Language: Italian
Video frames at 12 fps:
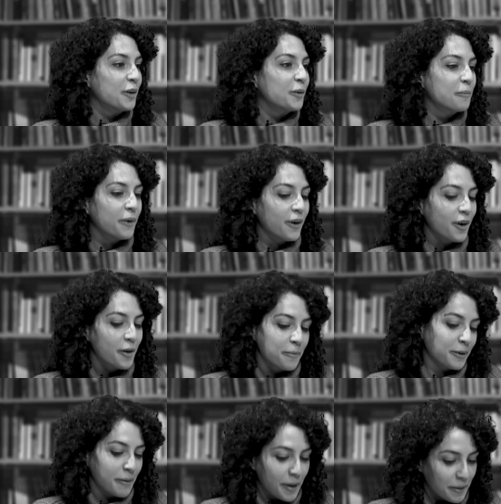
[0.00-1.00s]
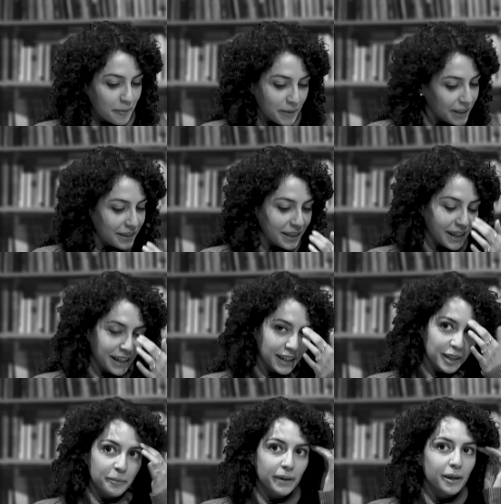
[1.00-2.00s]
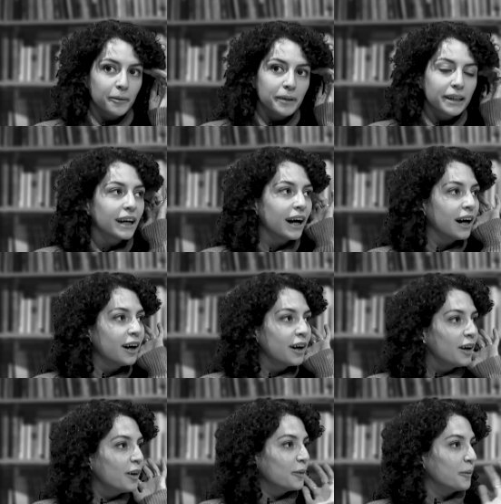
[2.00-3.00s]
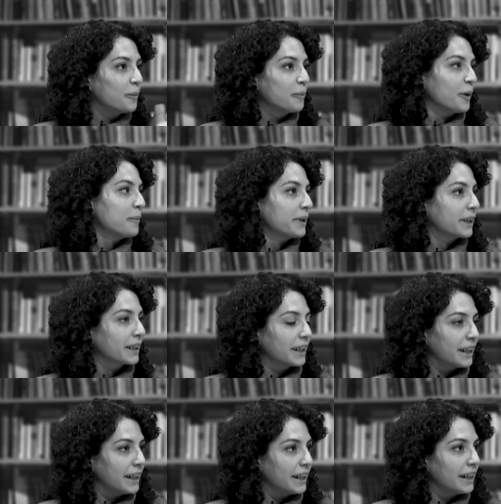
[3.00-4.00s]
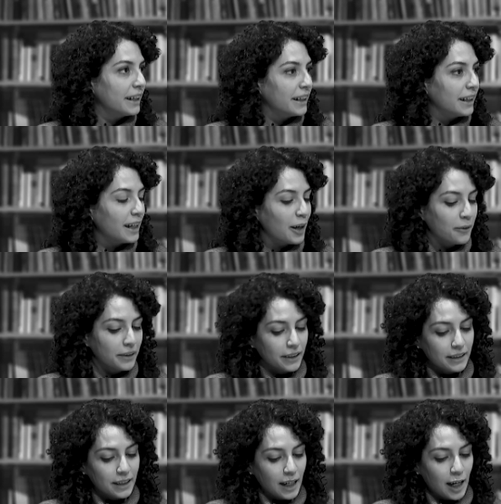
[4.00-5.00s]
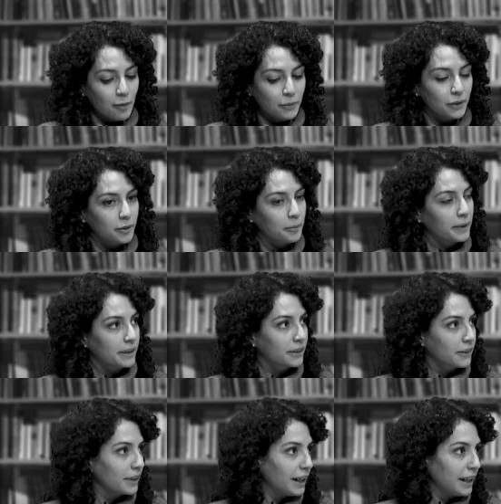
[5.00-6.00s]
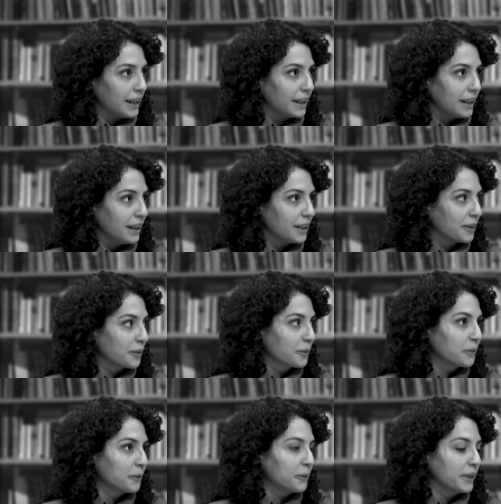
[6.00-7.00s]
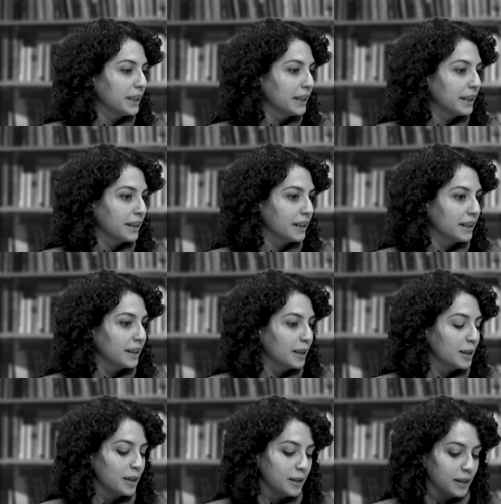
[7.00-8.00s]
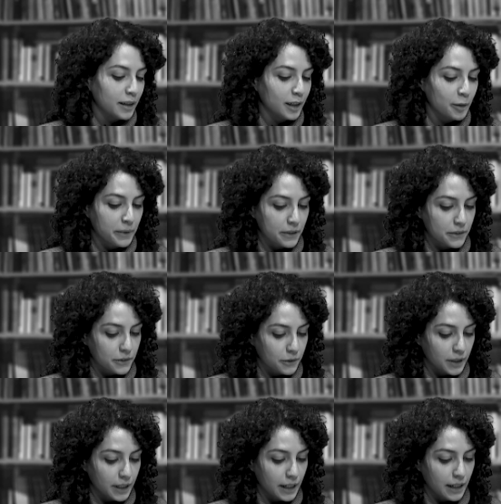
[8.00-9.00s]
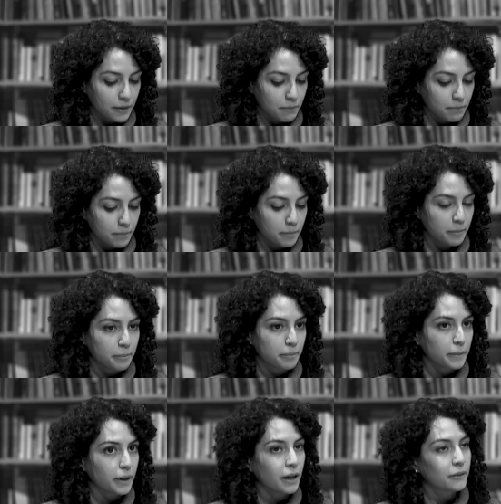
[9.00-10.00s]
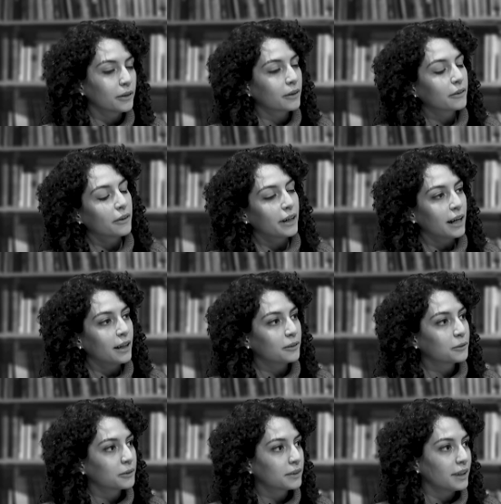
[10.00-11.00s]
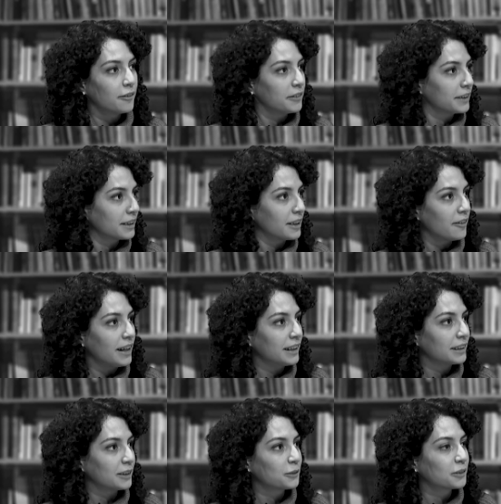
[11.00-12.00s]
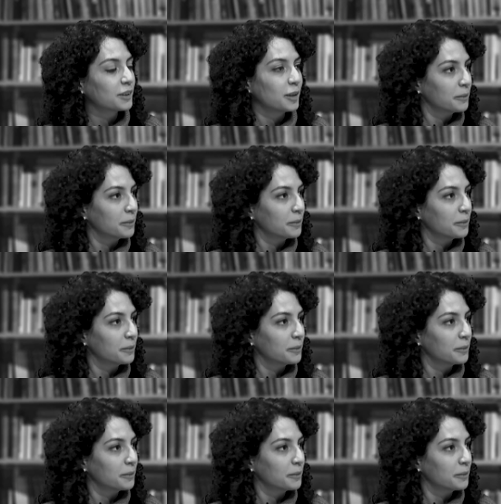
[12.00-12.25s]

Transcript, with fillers: un po' probabilmente anche per la mia età, un po' perché eh, è un'età molto particolare in cui eh, le persone mh, hanno ancora tutta la vita davanti, tutte le